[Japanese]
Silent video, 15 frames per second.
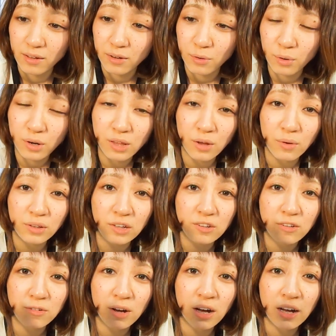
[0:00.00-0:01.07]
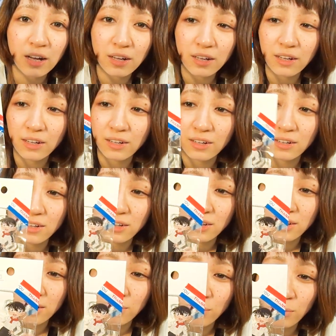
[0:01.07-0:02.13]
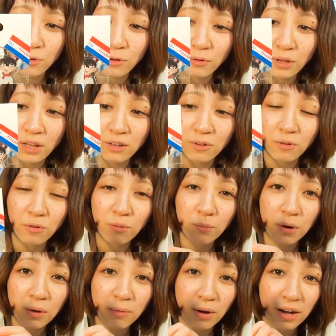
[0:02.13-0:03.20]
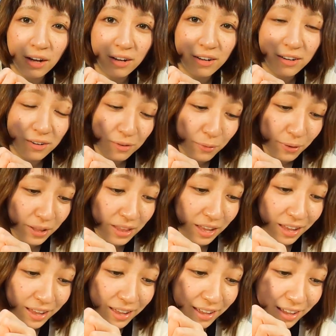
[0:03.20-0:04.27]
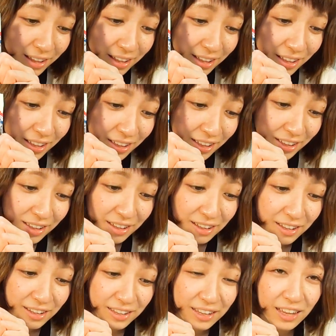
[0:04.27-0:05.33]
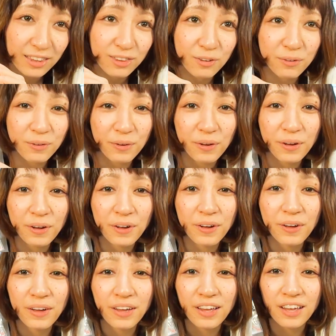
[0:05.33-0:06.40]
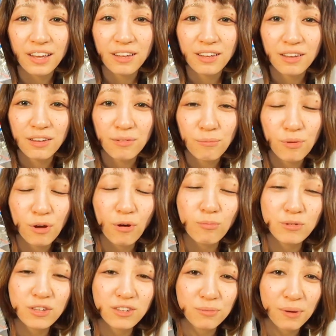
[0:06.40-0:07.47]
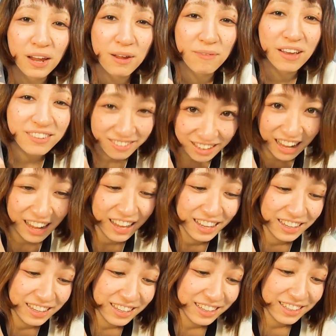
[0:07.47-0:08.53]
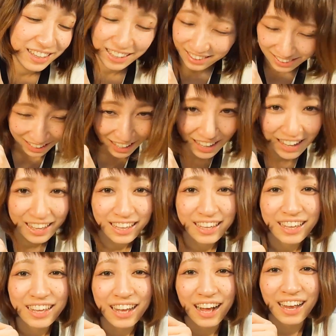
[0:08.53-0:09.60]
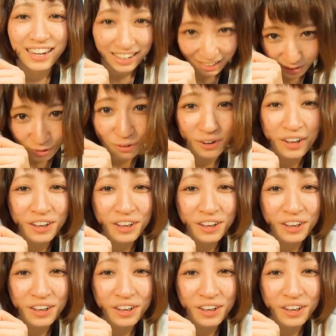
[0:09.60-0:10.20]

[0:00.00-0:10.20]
これで私はもう去年の思いはこれでやっと実を結ばれましたやったありがとう